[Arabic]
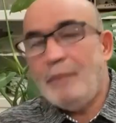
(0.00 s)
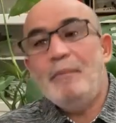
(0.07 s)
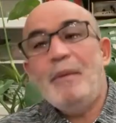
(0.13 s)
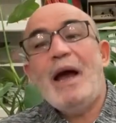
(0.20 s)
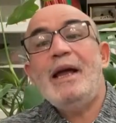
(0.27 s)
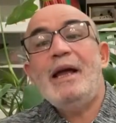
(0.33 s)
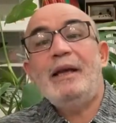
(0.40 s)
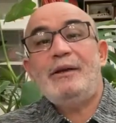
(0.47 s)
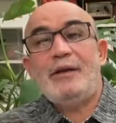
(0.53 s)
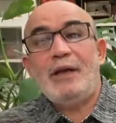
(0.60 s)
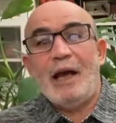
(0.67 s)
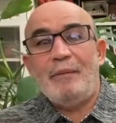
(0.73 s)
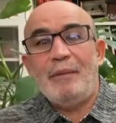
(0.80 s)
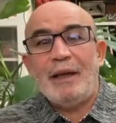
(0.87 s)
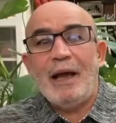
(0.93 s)
ما هي
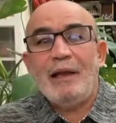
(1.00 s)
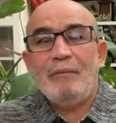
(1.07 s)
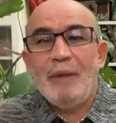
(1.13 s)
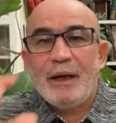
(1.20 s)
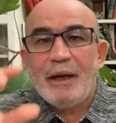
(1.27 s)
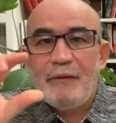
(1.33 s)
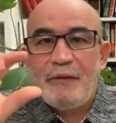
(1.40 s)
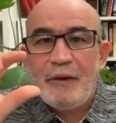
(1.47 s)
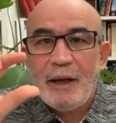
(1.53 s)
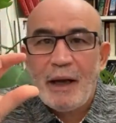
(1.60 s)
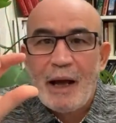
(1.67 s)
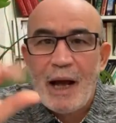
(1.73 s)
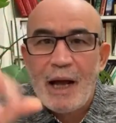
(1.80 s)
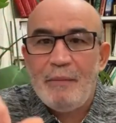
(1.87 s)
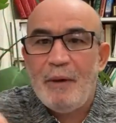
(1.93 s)
الاتهامات هذه المرة فيه
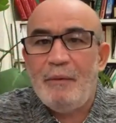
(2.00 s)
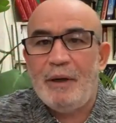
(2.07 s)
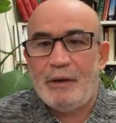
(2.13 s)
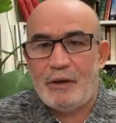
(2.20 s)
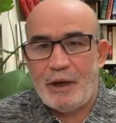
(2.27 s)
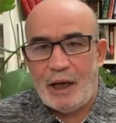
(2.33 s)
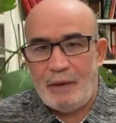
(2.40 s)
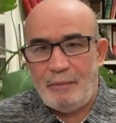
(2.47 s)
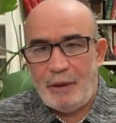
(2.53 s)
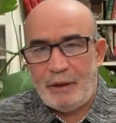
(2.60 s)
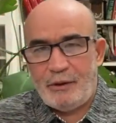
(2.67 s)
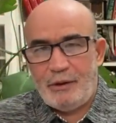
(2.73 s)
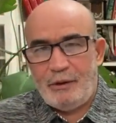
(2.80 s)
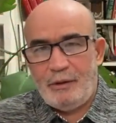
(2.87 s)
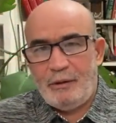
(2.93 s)
قائمة من الاتهامات